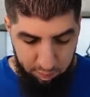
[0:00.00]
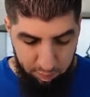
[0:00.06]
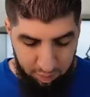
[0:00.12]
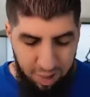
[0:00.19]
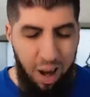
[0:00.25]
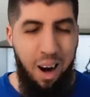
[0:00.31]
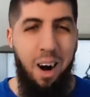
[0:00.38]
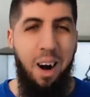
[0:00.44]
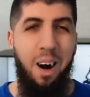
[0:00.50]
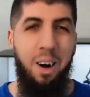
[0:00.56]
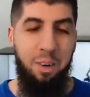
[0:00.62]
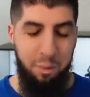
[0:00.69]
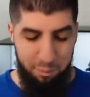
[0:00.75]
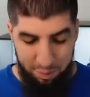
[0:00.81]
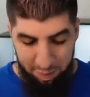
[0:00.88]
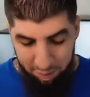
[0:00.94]

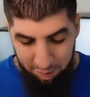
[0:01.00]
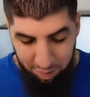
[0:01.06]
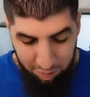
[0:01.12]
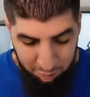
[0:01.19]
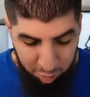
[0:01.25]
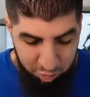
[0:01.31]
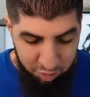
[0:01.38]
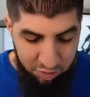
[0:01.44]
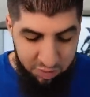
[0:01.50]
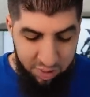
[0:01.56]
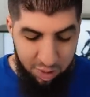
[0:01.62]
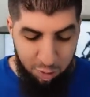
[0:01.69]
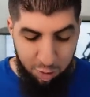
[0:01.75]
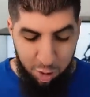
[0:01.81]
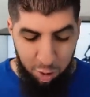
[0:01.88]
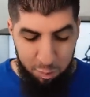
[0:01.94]
Non donc je disais,
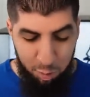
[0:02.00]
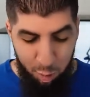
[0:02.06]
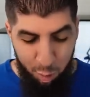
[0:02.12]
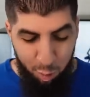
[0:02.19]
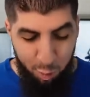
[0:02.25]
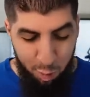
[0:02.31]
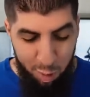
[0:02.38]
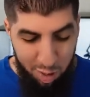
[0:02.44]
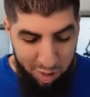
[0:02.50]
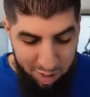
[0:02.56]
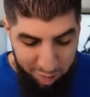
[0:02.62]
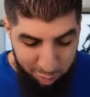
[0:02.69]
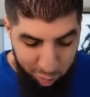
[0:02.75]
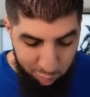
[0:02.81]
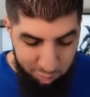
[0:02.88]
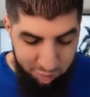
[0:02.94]
euh, comme euh, le couleur il a
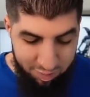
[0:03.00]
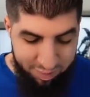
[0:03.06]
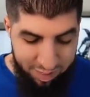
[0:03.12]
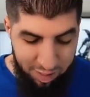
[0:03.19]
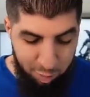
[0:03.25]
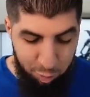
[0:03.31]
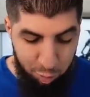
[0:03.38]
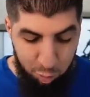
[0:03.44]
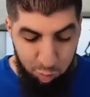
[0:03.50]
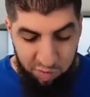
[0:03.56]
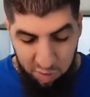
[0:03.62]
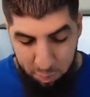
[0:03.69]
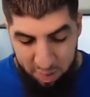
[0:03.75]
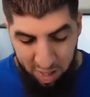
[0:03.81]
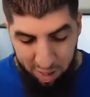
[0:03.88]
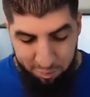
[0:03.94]
une cover strike, du coup
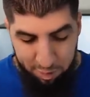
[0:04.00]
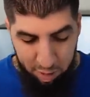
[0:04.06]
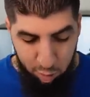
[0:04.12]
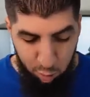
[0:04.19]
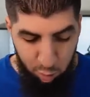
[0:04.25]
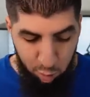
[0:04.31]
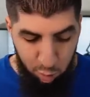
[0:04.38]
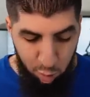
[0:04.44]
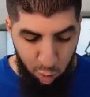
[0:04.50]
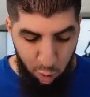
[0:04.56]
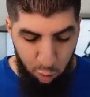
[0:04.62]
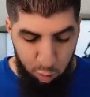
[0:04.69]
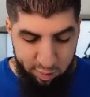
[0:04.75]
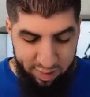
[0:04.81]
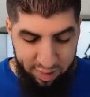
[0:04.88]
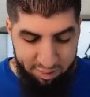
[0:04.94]
c'est bien avec euh,
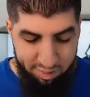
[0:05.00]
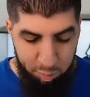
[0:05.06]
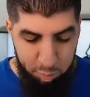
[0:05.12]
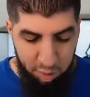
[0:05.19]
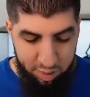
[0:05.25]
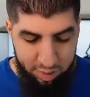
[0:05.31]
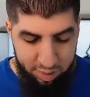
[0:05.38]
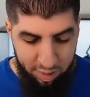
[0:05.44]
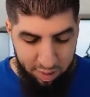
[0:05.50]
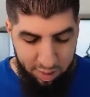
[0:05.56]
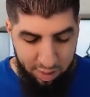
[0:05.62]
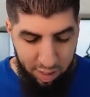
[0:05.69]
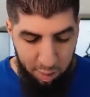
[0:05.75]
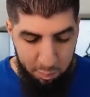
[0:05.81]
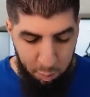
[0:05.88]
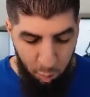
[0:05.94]
le taxi box qu'il ait
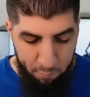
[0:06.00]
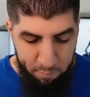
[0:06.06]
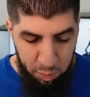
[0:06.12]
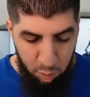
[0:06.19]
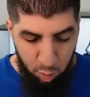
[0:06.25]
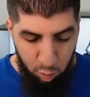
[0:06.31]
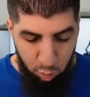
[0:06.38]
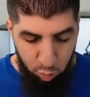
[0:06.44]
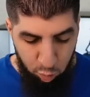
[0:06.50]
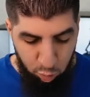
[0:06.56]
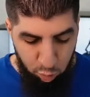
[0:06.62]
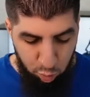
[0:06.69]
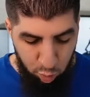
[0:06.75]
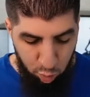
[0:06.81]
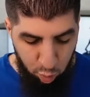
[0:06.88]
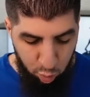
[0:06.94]
également
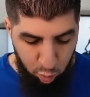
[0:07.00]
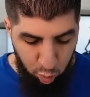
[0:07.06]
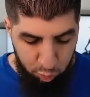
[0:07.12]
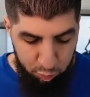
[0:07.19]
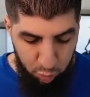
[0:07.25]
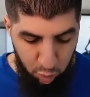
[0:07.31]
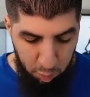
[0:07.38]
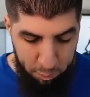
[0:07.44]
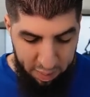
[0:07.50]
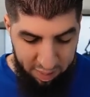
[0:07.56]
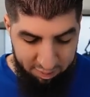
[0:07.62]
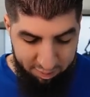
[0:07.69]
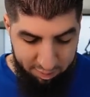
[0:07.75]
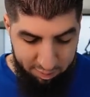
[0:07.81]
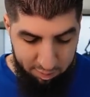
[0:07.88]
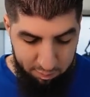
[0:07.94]
une cover
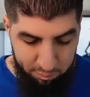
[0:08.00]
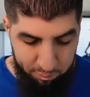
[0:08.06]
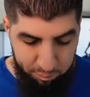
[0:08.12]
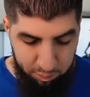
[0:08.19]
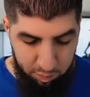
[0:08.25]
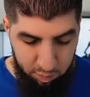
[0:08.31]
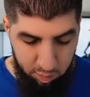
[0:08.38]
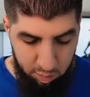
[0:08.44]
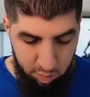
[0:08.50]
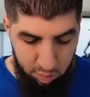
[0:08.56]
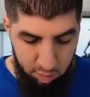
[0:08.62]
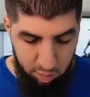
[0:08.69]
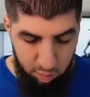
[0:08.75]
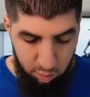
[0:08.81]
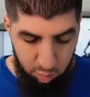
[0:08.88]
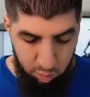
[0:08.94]
blast.
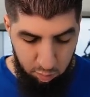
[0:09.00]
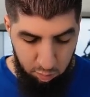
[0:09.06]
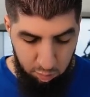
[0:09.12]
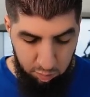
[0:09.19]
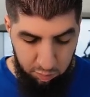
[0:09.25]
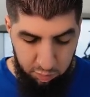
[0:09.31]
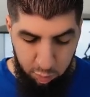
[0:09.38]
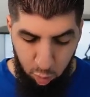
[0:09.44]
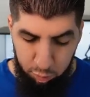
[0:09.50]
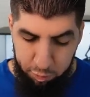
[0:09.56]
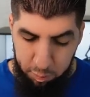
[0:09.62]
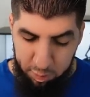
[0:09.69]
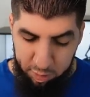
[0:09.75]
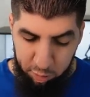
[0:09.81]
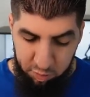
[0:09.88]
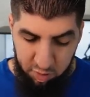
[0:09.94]
S'il le
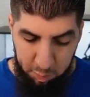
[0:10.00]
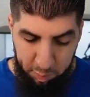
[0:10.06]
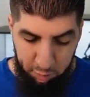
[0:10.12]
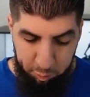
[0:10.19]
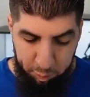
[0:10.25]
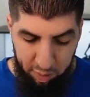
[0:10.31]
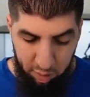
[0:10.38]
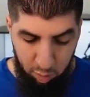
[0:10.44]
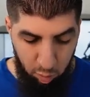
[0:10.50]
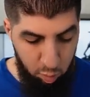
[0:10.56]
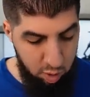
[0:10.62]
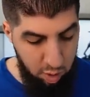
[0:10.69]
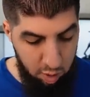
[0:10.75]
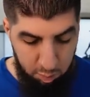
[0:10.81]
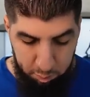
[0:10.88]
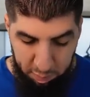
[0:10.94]
fait maintenant, ça passe pas.
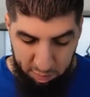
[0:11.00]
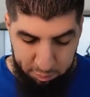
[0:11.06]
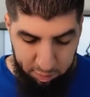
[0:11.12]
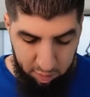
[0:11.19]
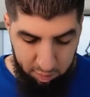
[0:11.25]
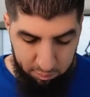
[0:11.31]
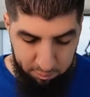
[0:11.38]
Ok, parfait.